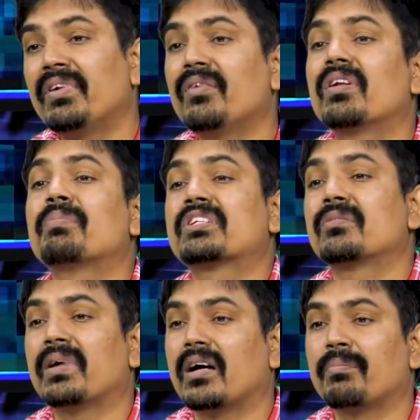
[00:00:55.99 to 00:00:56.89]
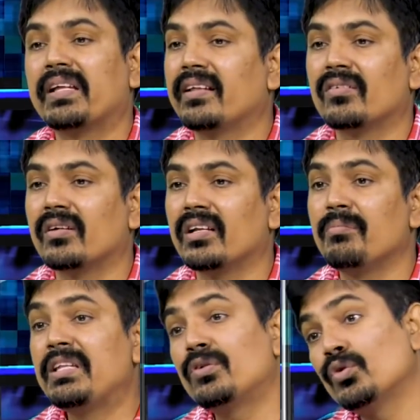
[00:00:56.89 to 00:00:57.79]
నిఫ్టీ వన్ పర్సెంట్ అప్ అయింది అనుకోండి
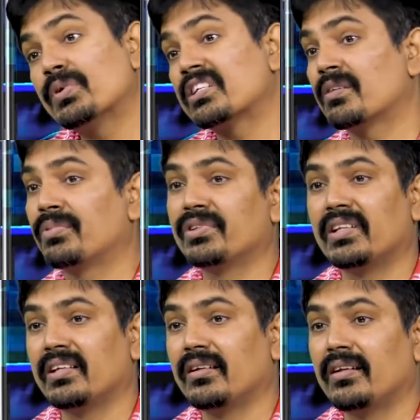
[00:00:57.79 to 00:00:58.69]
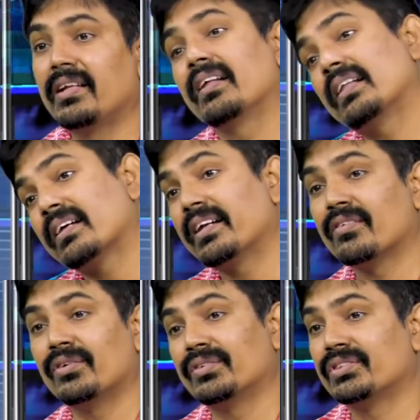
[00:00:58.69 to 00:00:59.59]
మీది టూ పర్సెంట్ అప్ అవుతుంది లేదంటే అంతకంటే
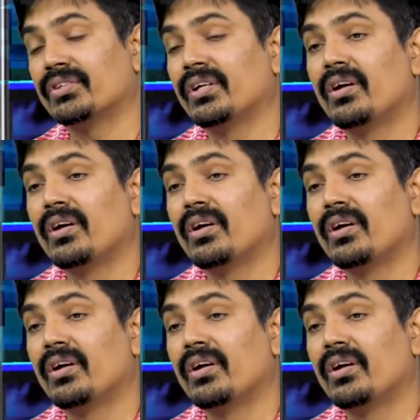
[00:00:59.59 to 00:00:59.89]
ఎక్కువ అవచ్చు